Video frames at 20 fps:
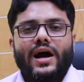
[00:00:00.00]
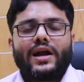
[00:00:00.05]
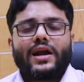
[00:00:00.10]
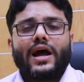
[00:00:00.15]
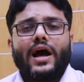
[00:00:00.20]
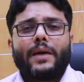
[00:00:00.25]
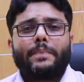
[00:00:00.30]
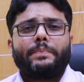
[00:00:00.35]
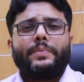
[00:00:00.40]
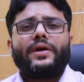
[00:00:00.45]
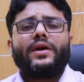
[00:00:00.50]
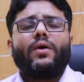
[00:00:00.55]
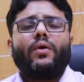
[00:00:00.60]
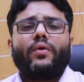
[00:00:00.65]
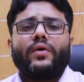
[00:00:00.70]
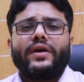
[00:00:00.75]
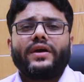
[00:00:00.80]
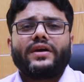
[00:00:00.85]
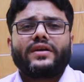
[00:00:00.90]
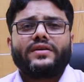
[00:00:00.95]
আর আপনারা
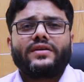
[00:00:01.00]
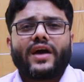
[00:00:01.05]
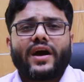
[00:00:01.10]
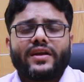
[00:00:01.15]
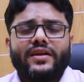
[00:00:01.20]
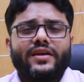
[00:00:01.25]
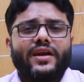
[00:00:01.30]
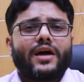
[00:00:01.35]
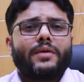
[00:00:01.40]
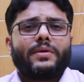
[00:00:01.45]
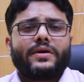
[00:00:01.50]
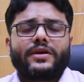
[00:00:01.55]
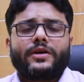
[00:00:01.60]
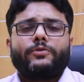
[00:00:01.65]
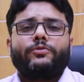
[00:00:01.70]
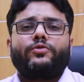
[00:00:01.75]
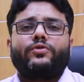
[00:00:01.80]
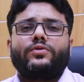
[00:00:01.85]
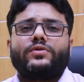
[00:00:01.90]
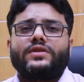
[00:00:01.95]
অনেক নারীরা আমাকে
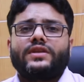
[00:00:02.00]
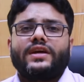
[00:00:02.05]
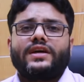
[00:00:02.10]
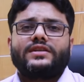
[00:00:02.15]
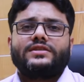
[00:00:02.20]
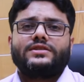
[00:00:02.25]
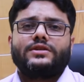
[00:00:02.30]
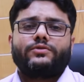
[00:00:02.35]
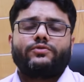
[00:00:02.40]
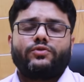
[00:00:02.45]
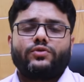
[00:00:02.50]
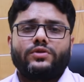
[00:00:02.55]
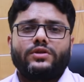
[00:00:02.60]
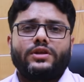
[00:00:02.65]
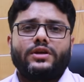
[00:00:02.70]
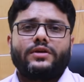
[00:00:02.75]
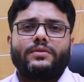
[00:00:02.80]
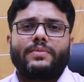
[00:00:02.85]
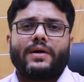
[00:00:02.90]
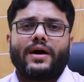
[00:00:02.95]
ফোন দেন যে ফোন
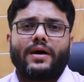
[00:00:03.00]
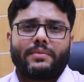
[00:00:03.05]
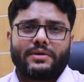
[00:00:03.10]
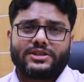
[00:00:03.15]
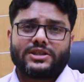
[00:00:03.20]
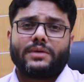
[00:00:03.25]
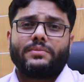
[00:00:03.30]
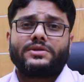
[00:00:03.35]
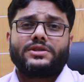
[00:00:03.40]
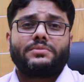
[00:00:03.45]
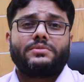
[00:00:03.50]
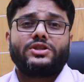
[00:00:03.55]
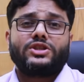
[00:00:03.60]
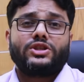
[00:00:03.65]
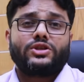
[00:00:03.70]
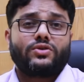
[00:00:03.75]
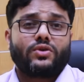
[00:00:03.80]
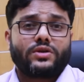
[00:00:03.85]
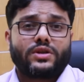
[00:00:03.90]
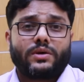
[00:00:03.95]
দিয়ে বা আমার সামনাসামনি
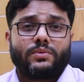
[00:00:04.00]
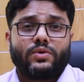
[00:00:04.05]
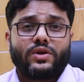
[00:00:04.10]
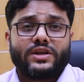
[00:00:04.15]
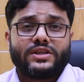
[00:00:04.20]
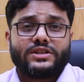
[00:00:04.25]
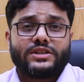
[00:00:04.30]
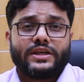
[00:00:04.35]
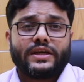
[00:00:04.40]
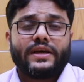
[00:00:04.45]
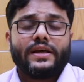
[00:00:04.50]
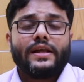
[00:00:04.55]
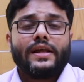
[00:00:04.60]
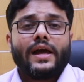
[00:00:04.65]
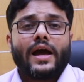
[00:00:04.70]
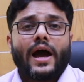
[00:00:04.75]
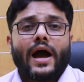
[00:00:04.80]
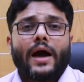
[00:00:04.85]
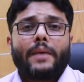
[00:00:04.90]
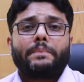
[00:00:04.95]
এসে কথা বলেন যে
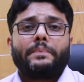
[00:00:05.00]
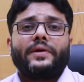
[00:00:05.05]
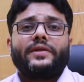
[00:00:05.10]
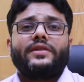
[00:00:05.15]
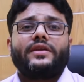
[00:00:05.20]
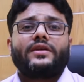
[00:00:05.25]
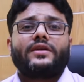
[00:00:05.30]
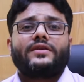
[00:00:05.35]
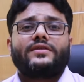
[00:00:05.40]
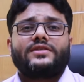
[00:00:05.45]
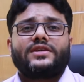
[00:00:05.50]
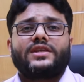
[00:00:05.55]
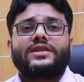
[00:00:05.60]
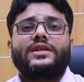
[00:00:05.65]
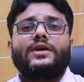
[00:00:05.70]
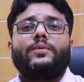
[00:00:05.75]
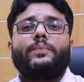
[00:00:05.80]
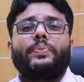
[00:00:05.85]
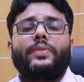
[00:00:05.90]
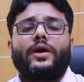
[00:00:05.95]
আপনাদের সাথে